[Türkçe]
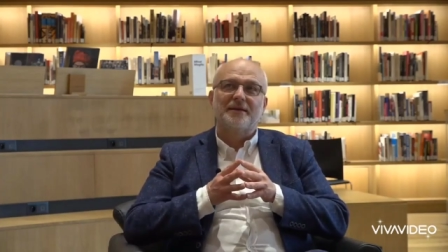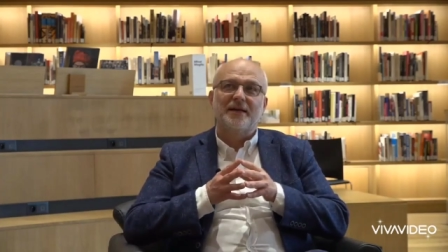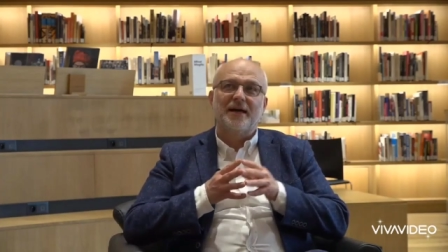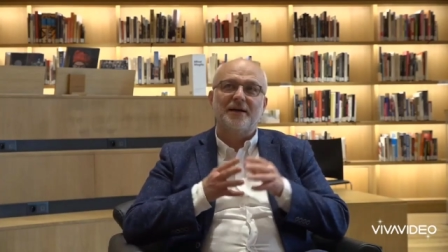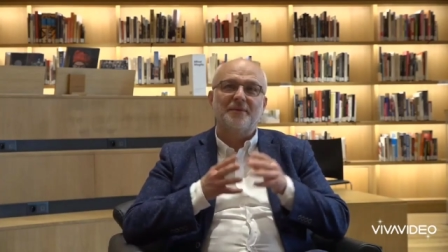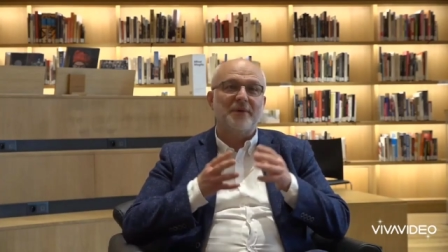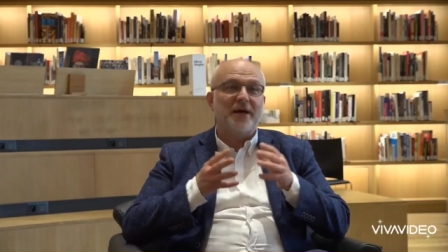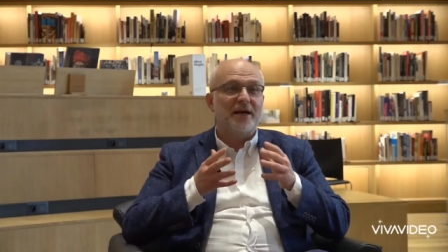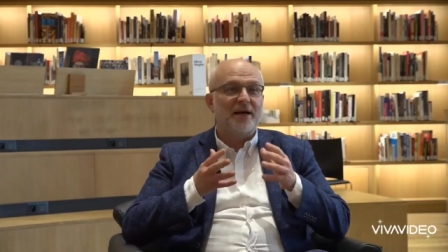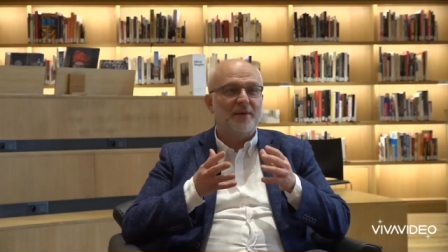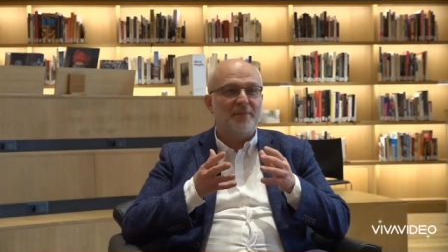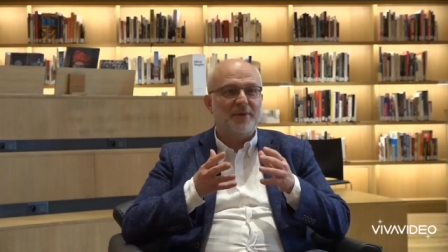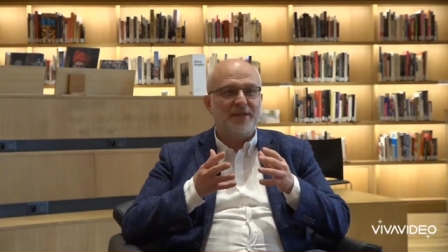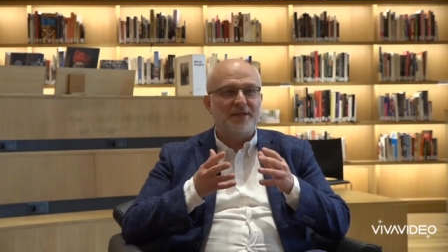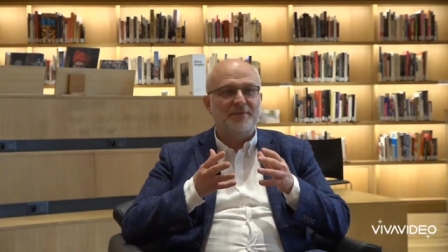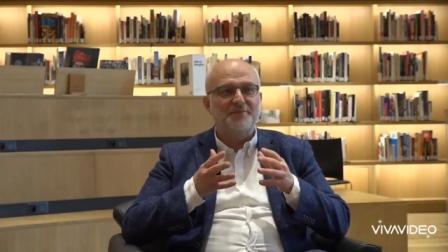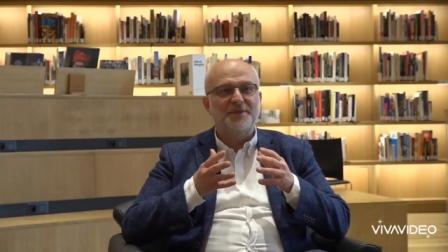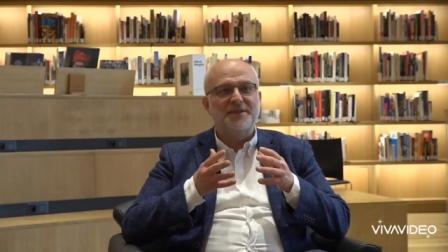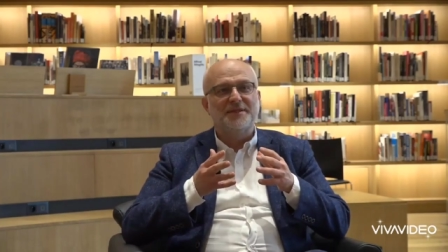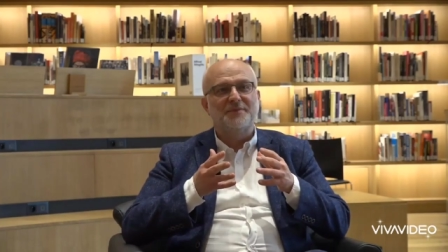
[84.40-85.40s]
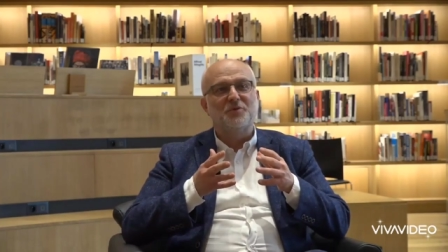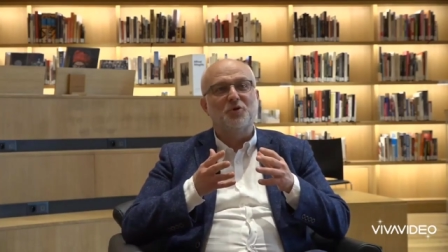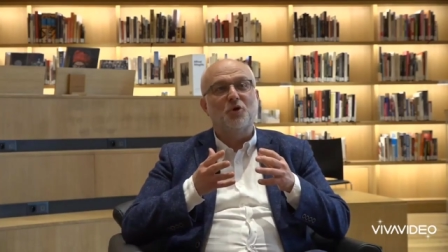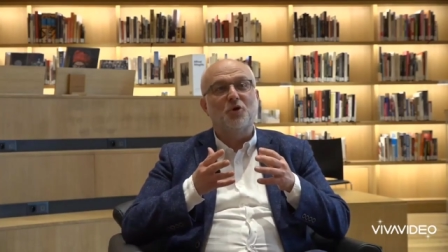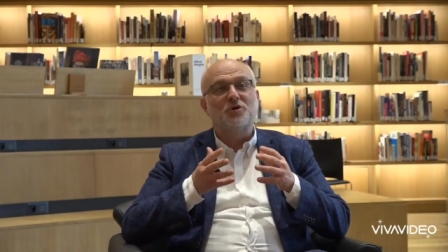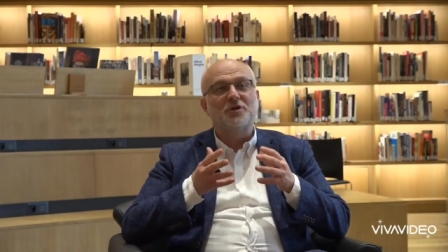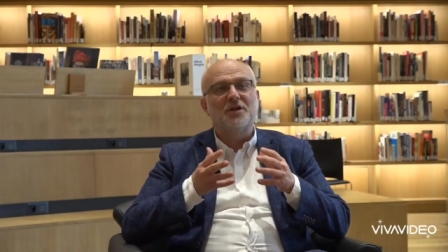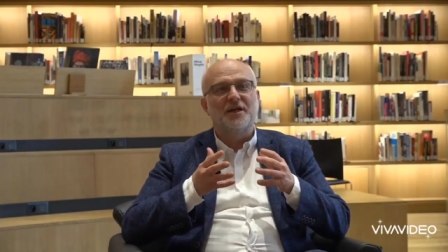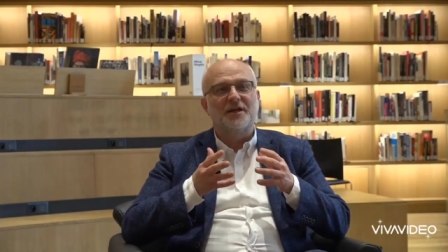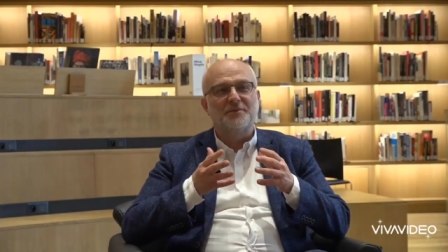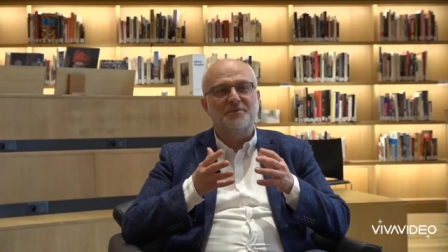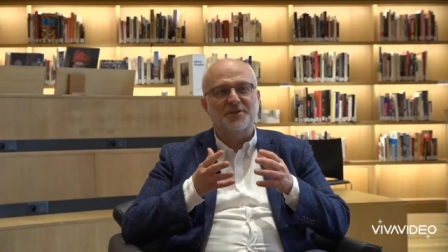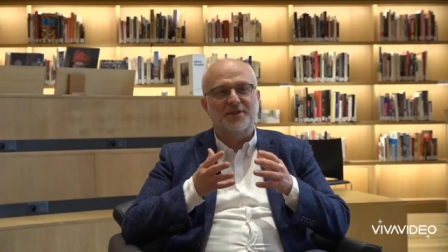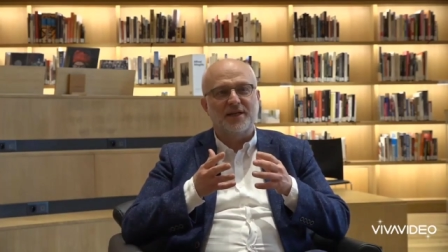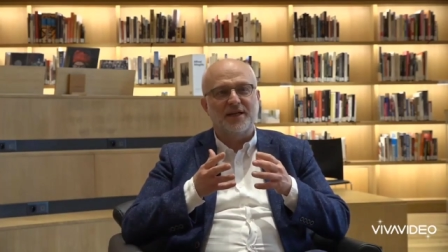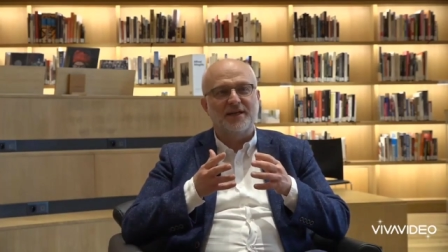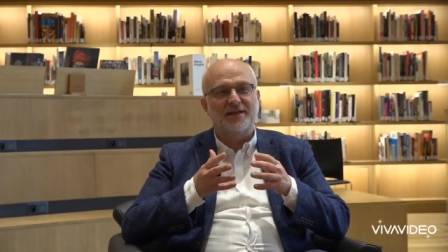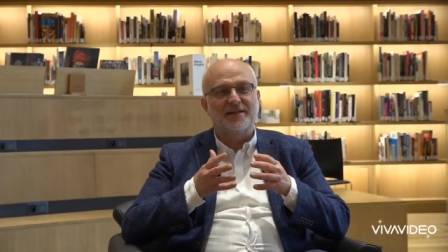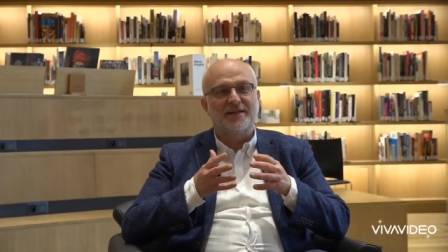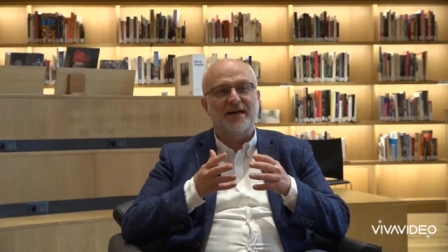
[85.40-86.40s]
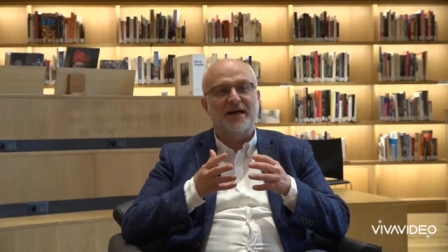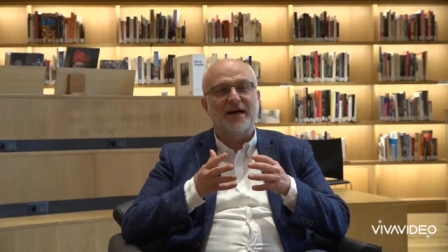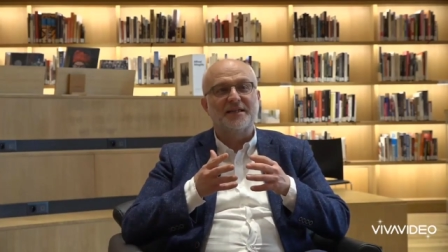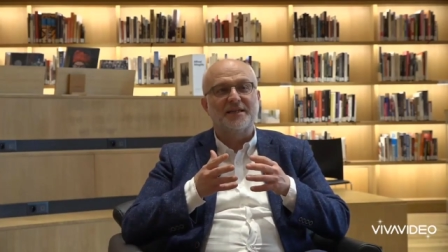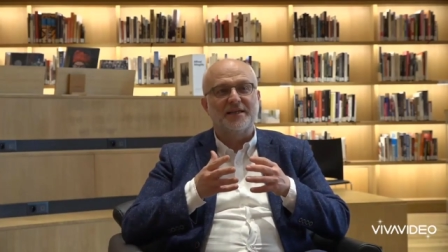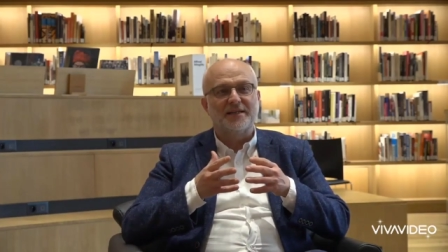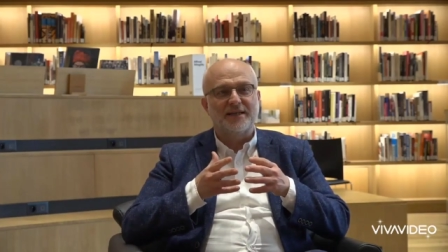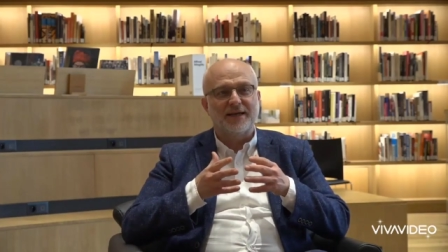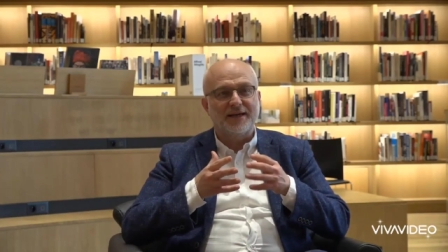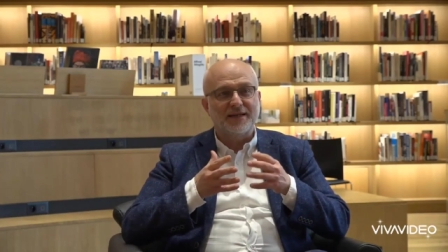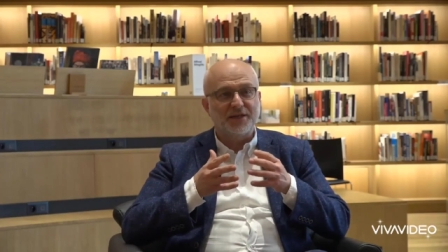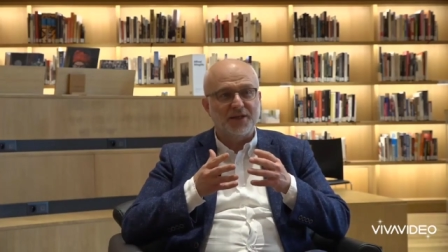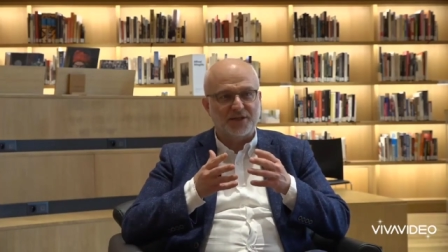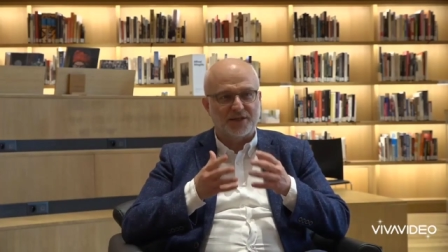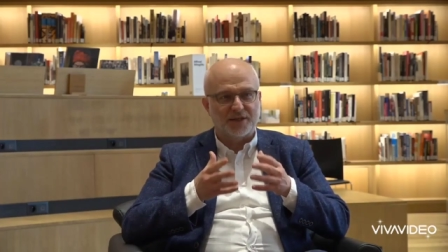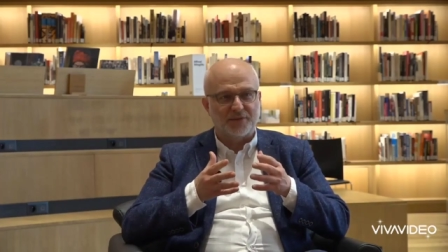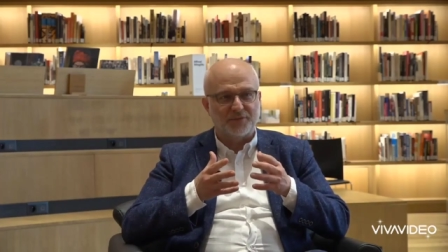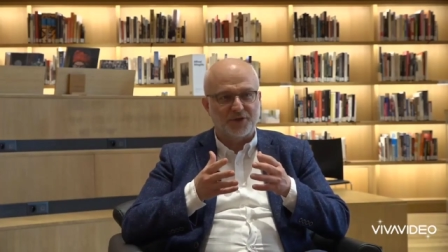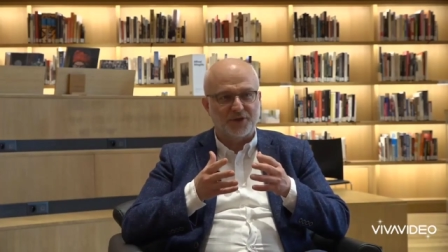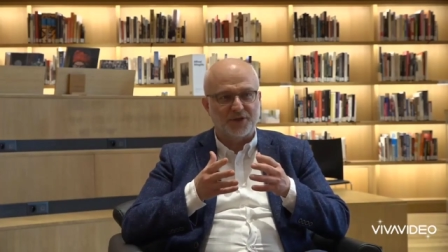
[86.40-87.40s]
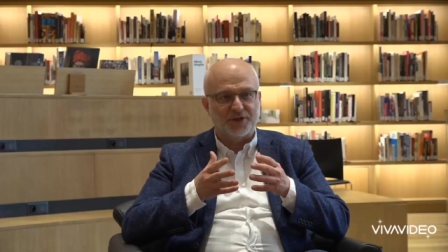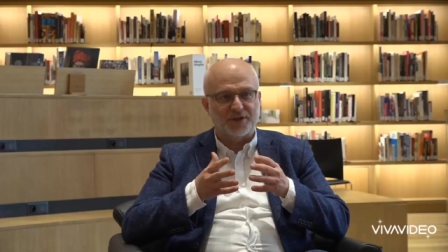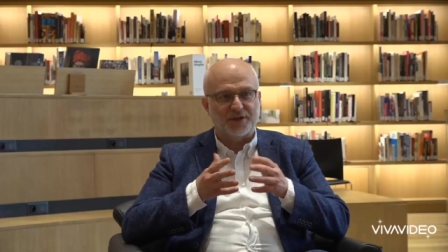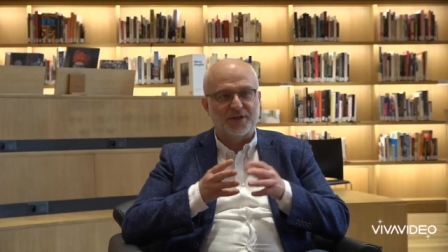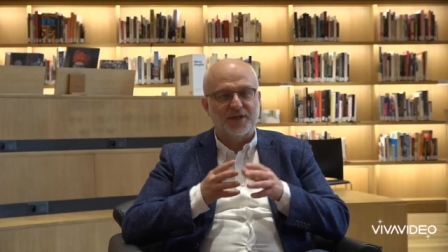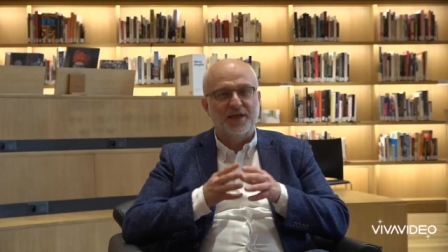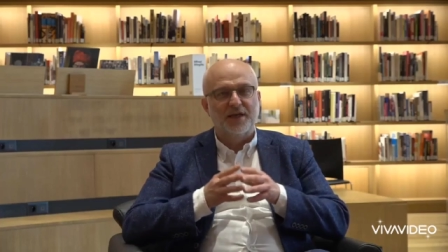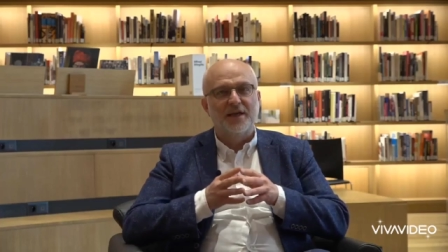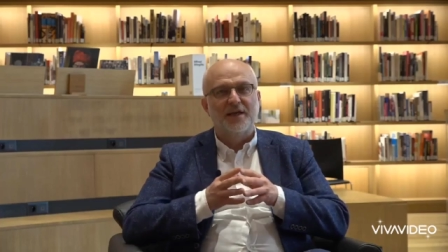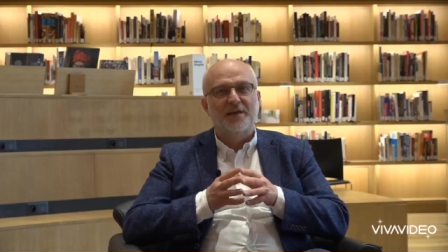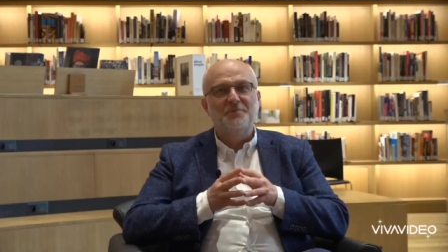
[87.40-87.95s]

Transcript: yani merhamet bizim kodlarımıza adeta yazılmıştır.